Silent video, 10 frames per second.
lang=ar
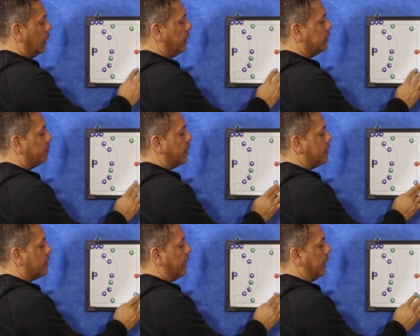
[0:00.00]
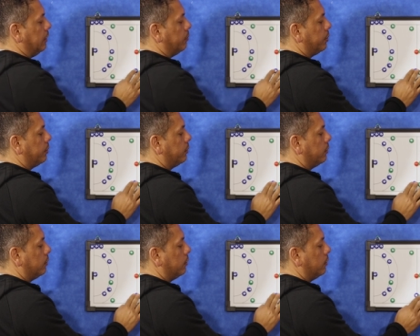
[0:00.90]
اللي انت بتعزل لعيب
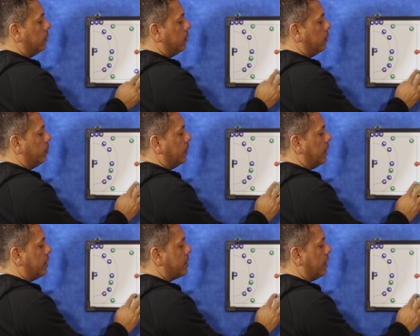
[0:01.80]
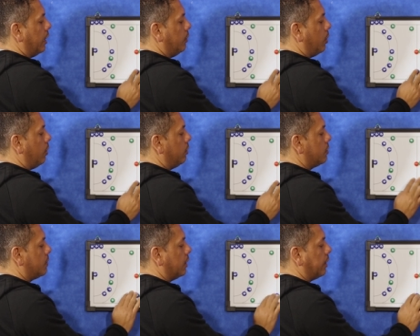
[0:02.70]
بتعزل اللعيب
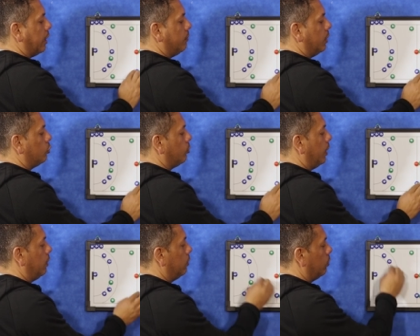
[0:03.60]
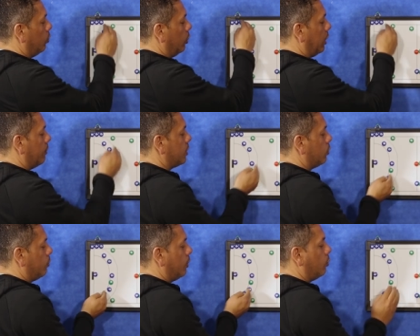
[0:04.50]
خالص بتطلع ليه مان تو مان والخمسه
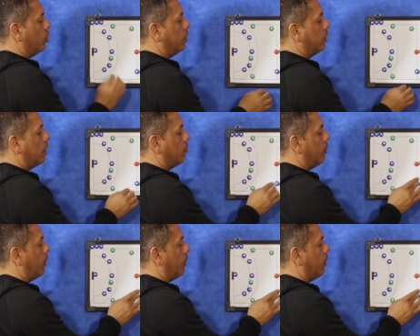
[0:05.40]
دول بيبقوا ايه جنب